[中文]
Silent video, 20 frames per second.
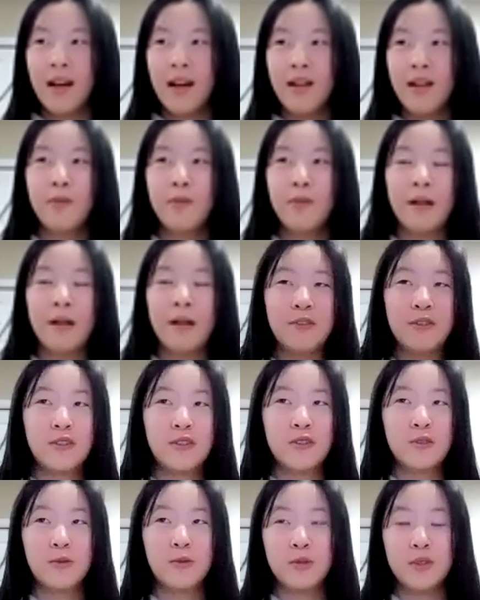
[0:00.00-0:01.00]
还有百分
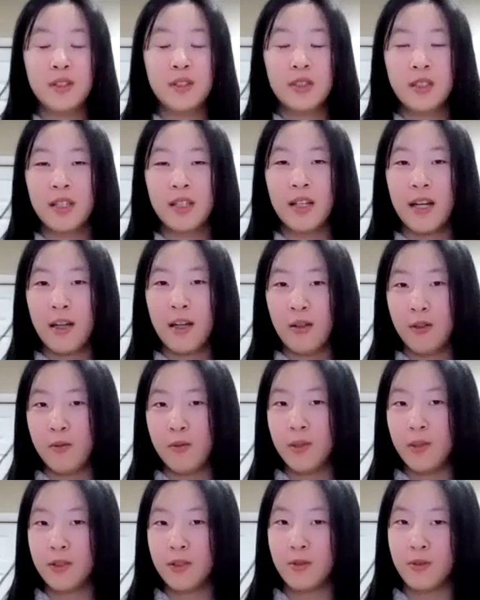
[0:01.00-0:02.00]
之五十的概率
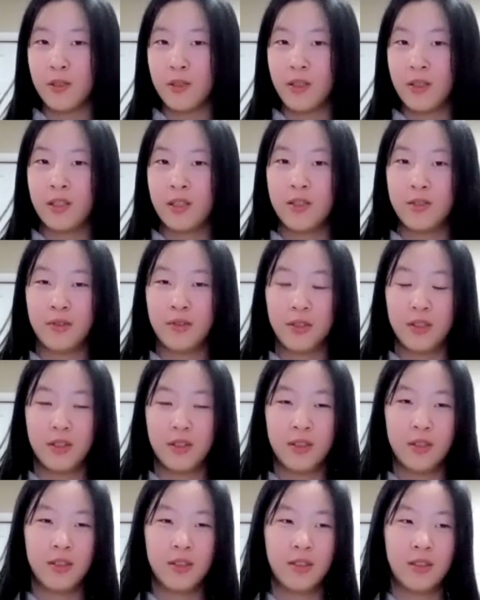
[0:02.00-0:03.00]
被送到科学
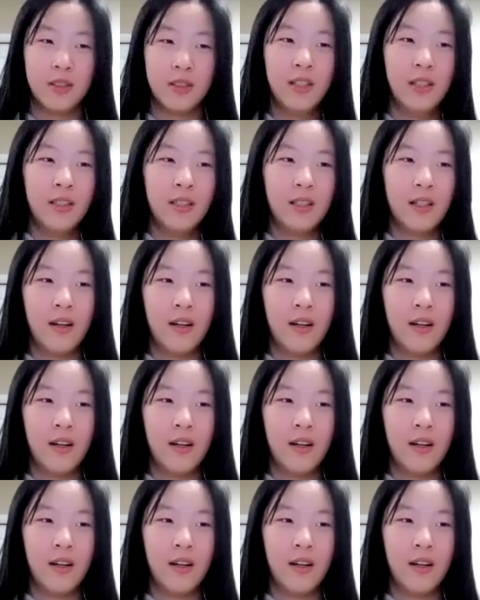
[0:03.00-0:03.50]
室，